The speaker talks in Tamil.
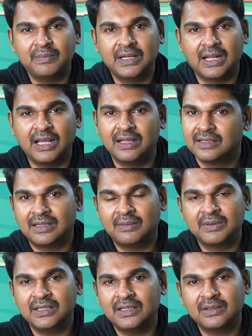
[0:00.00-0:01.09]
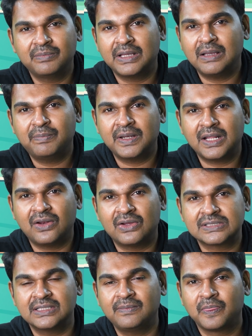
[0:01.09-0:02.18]
அப்படின்னா நமக்கு மிகப்பெரிய
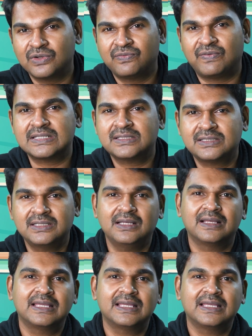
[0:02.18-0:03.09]
லாஸு ஸோ ஃபஸ்ட்டு